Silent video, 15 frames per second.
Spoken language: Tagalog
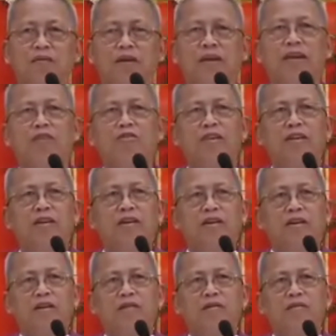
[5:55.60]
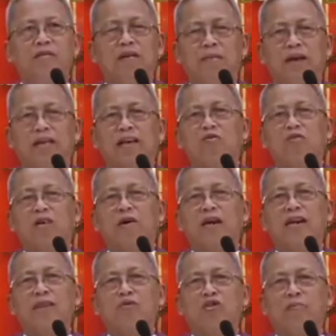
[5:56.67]
Kahilo eh. Ang ah, mga tarong ra ba
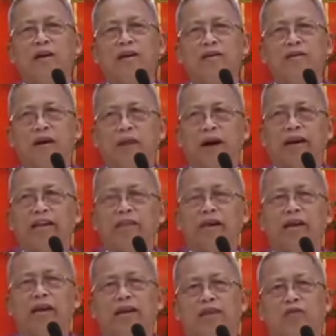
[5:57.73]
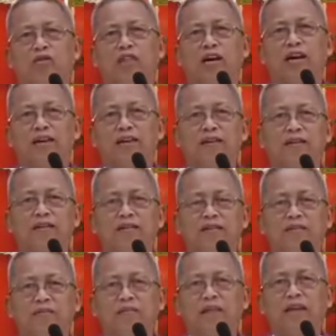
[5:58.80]
kayo na mo tabi? Ang mga anhi magay na nato usahay.
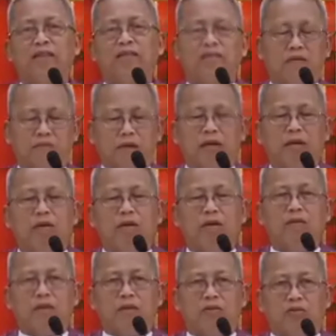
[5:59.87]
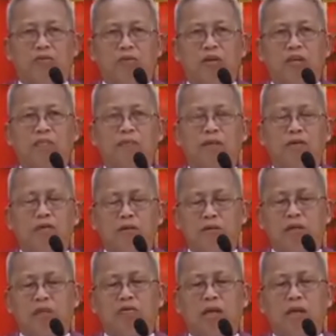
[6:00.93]
Yung naiging padero, wala yung bugas padero.
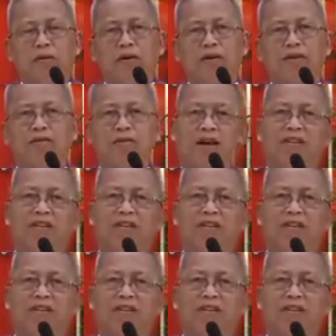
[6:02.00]
Isukin eh. ko ako.